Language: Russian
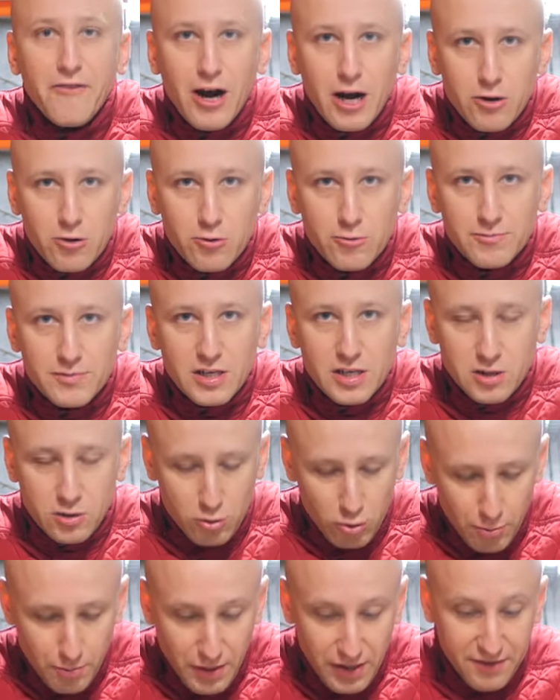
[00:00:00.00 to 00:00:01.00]
вакуумных
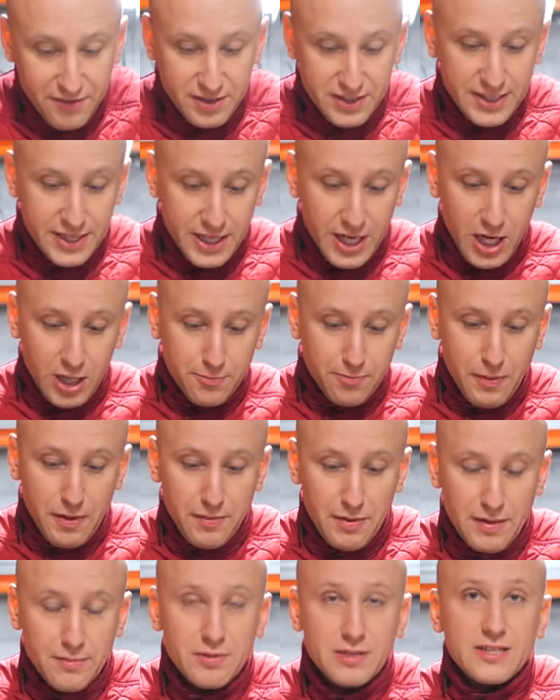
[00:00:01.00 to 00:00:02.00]
трубок возникают
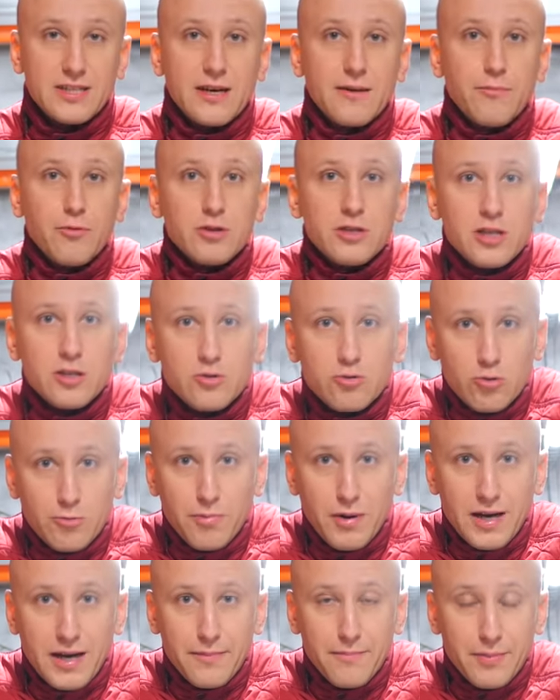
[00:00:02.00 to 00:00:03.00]
проблемы с работой
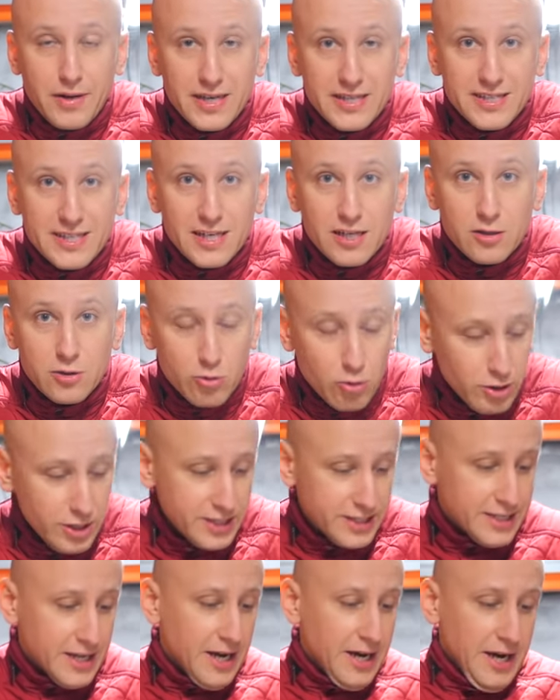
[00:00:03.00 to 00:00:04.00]
турбокомпрессора. То
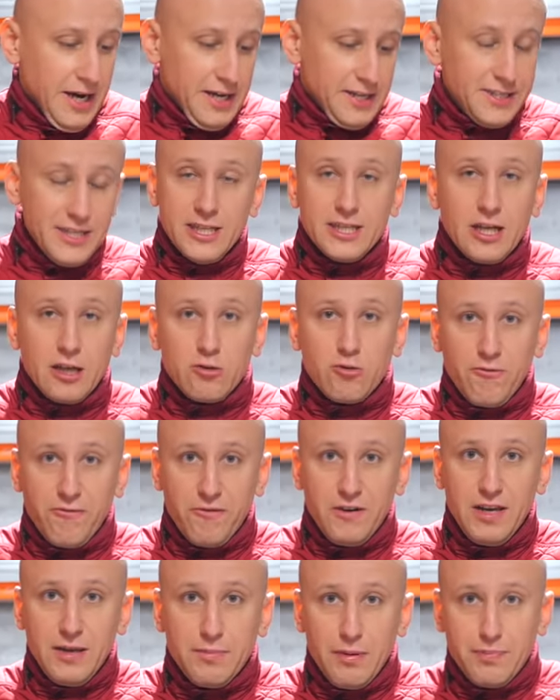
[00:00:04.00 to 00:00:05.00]
есть не додув
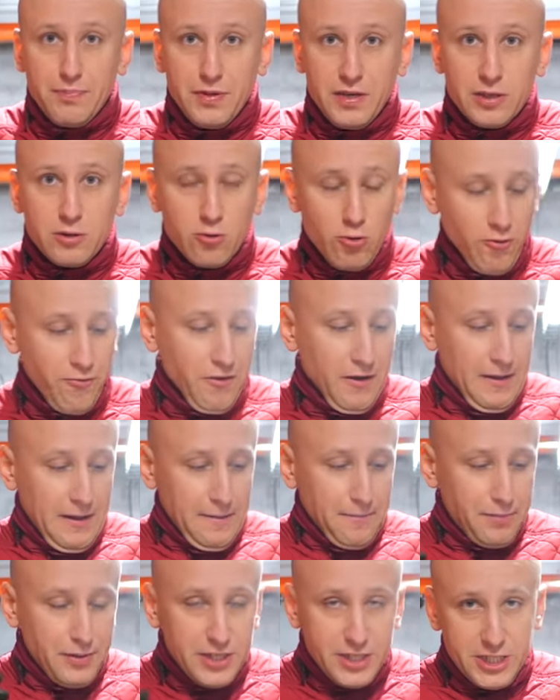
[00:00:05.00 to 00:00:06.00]
либо передув,
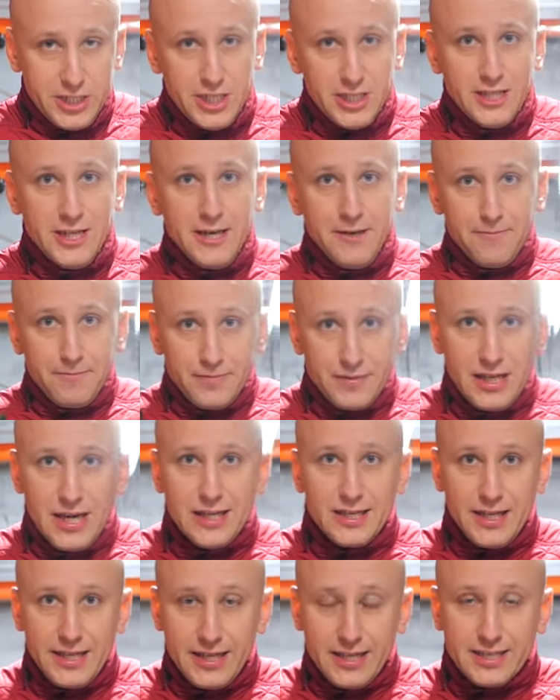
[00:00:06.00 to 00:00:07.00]
причины
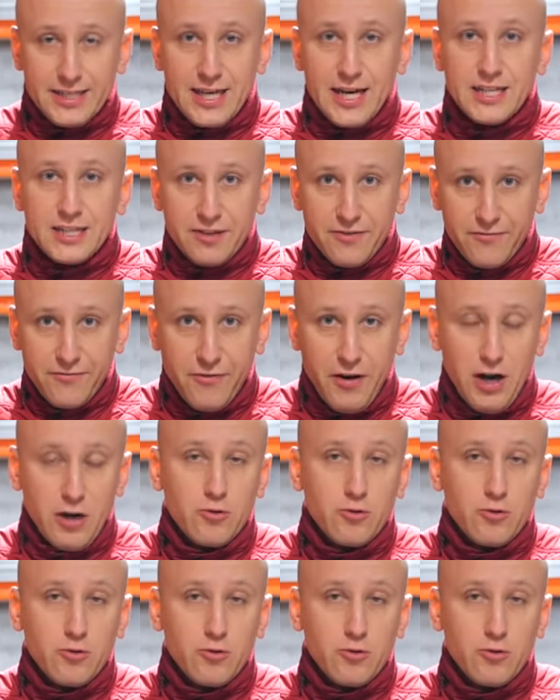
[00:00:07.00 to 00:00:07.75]
надо искать в